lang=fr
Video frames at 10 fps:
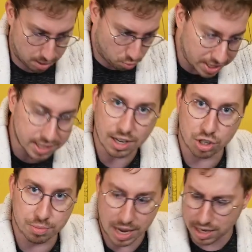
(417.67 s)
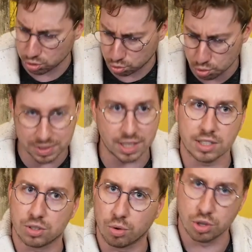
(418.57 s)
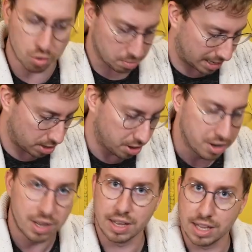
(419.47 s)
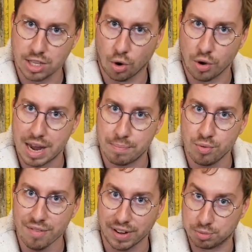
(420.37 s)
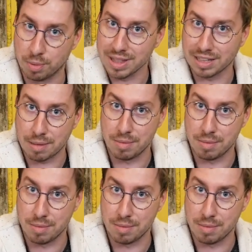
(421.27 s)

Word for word: Oui, qui se rangent bien, qui sont tout petites, qui sont cute, mais qui ont un appui. Fait que tu peux mettre dans